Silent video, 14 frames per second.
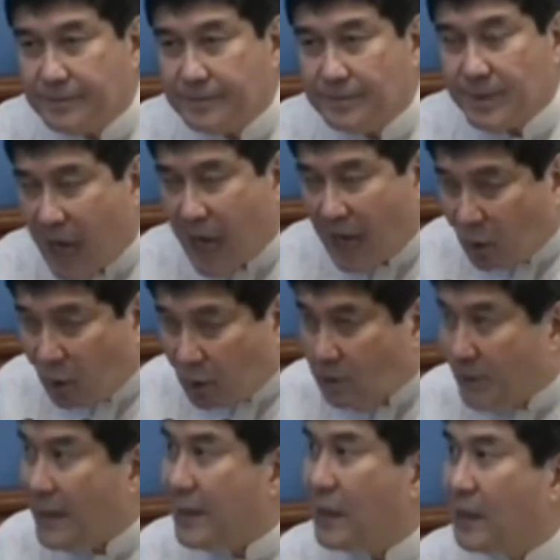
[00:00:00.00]
Nakakalungkot
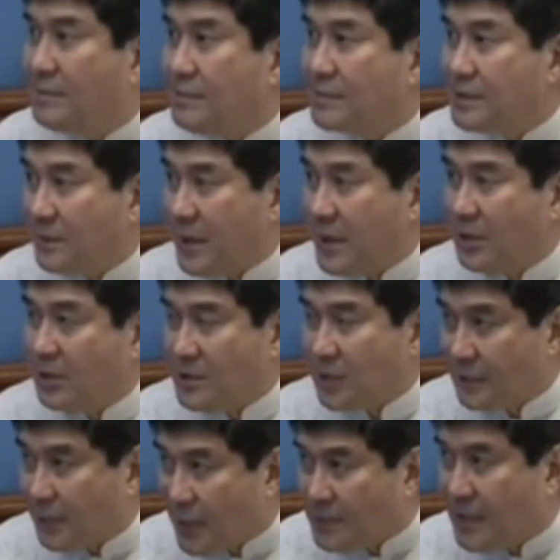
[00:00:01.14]
man lang sabihin to
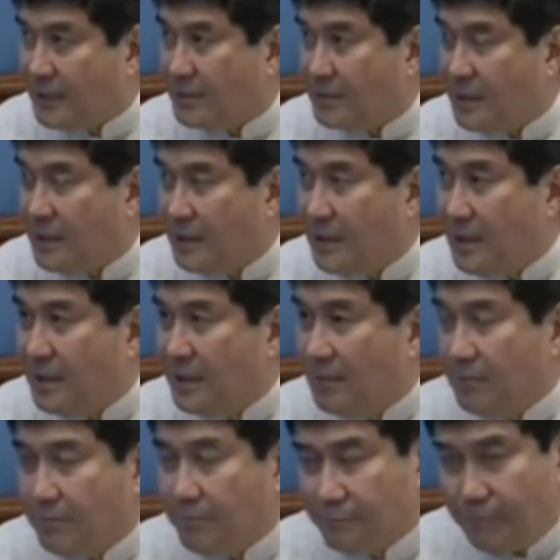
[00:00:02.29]
Mr. President
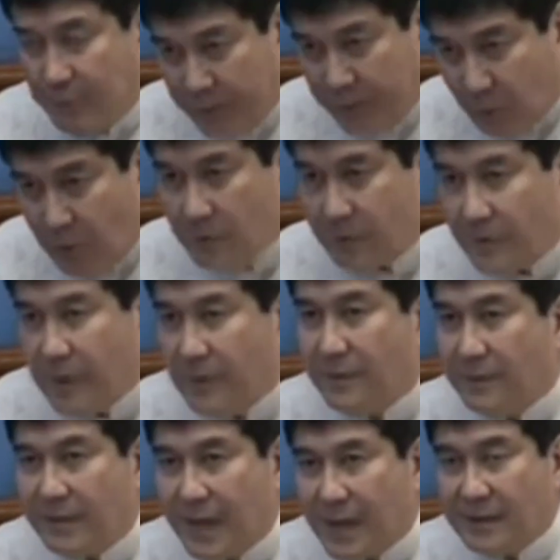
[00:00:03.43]
pero
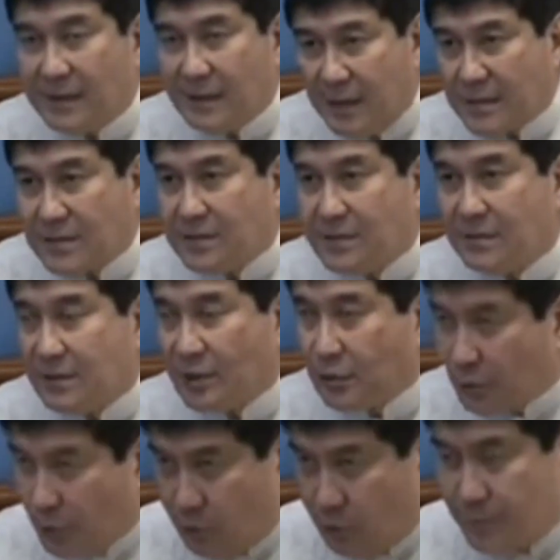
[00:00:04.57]
that is the
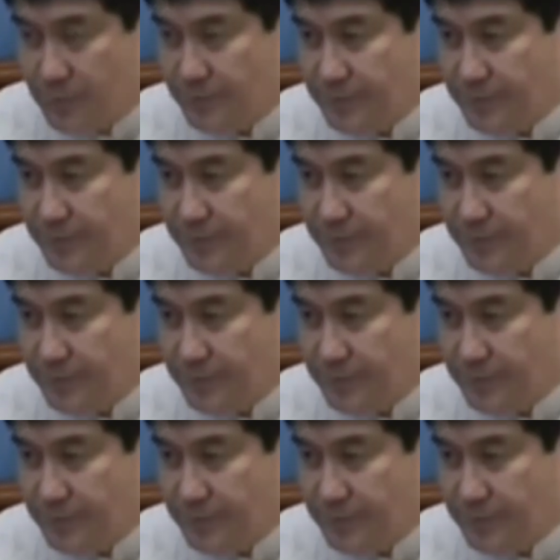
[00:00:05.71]
truth.